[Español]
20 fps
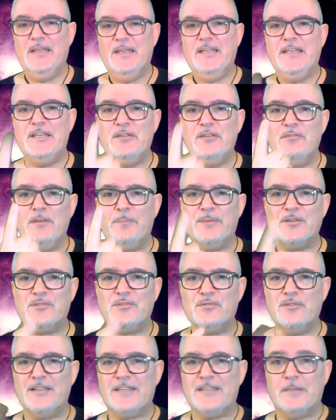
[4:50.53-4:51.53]
y una
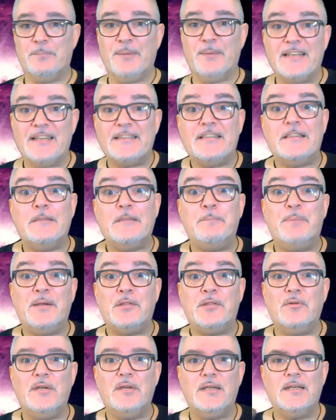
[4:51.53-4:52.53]
persona te para y te dice,
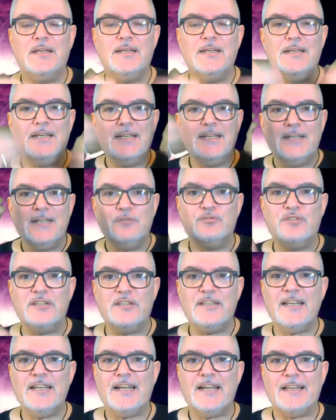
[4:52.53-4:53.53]
perdone, usted
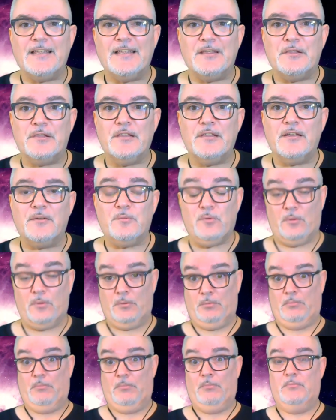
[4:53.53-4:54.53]
tiene cara de ciervo,
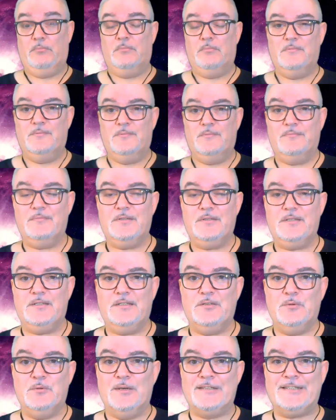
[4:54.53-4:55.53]

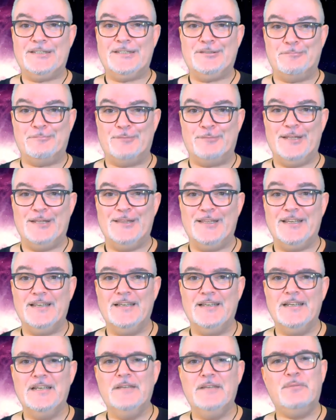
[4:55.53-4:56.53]
igual te sorprende.
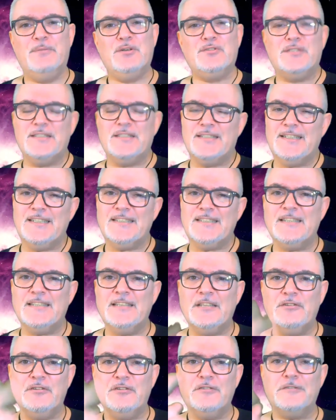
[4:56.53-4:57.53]
Pero si sigues
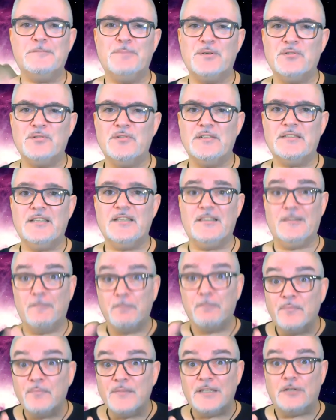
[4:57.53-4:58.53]
andando y dos personas te
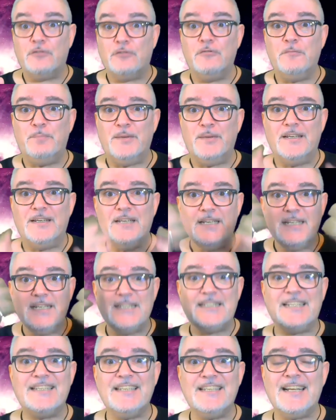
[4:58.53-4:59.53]
dicen, disculpe, es
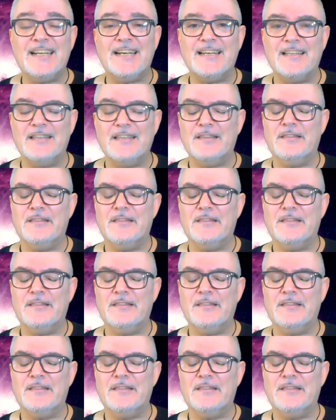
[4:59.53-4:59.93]
que tiene cara de